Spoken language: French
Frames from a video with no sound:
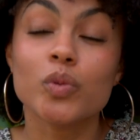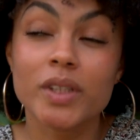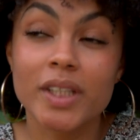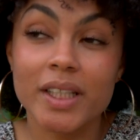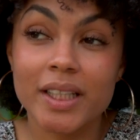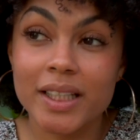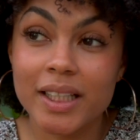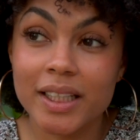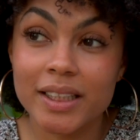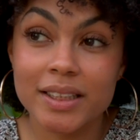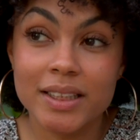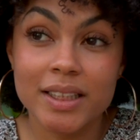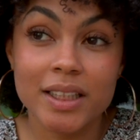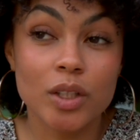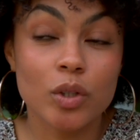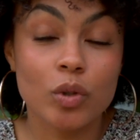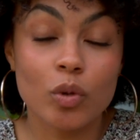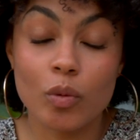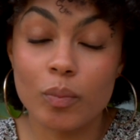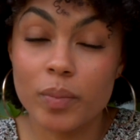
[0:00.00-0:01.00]
Ou des
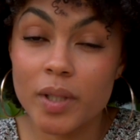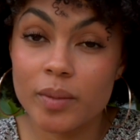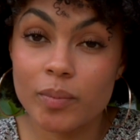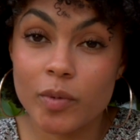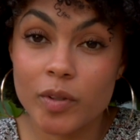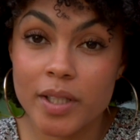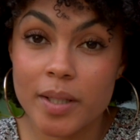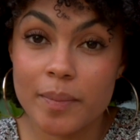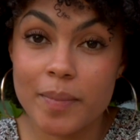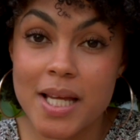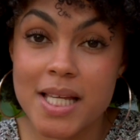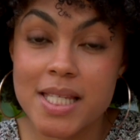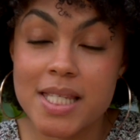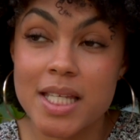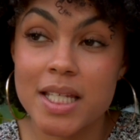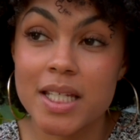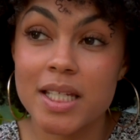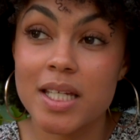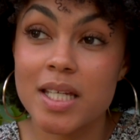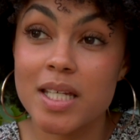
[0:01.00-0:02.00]
critiques complètement
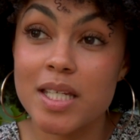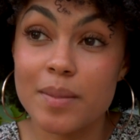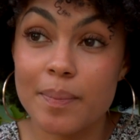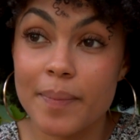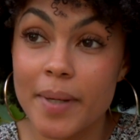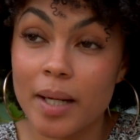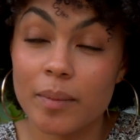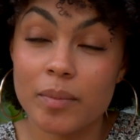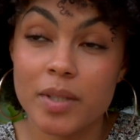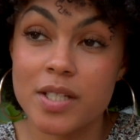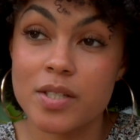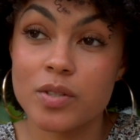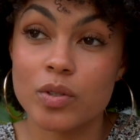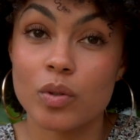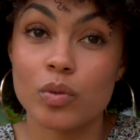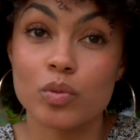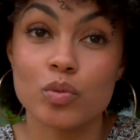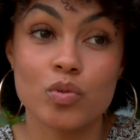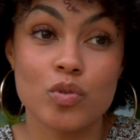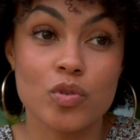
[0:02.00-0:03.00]
déplacées et hyper
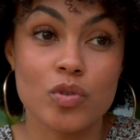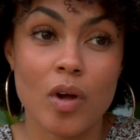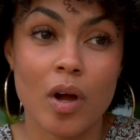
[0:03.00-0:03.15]
blessantes du